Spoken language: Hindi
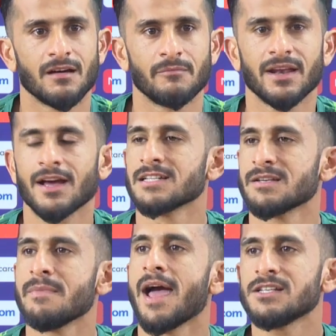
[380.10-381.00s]
मेरे ख्याल से
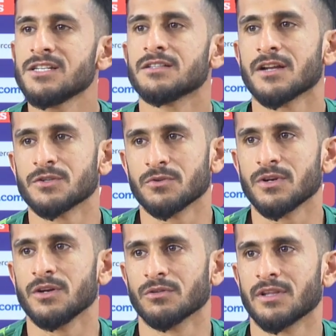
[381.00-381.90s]
मैच जीतना
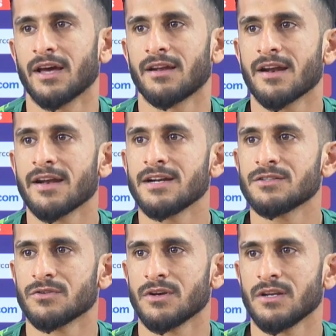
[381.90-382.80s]
ज़रूरी होता है रन रेट
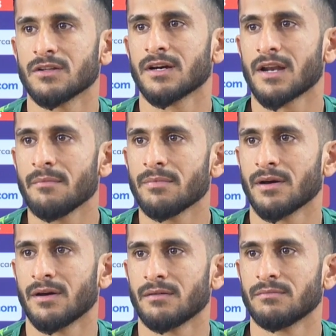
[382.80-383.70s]
ज़रूरी नहीं होता अगर आप
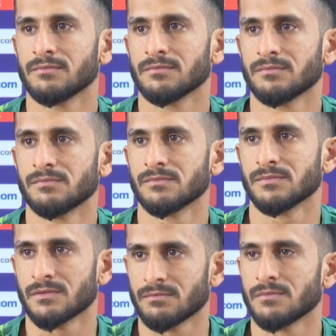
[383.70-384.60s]

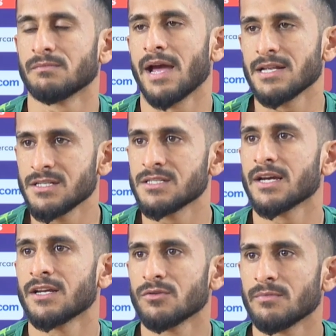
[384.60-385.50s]
मैच जीत
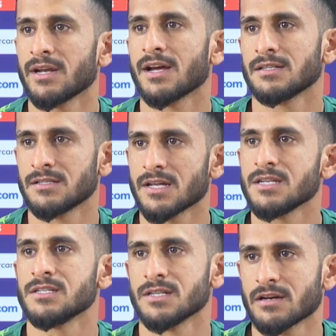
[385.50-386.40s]
जाएंगे तो मेरे ख्याल से सारी
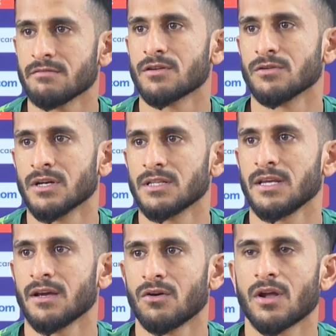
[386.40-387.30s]
चीज़ें कवर हो जाती
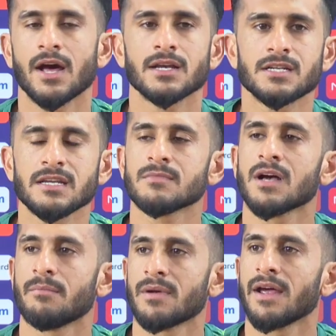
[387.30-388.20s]
हैं और हर टीम का
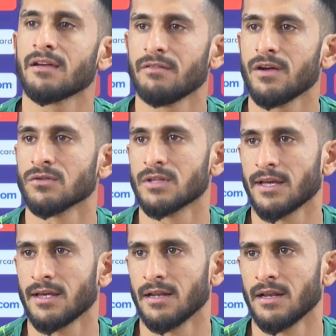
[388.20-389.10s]
अपना एक वे होता है
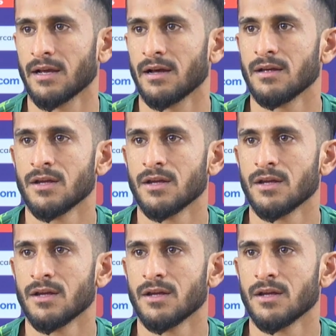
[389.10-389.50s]
खेलने का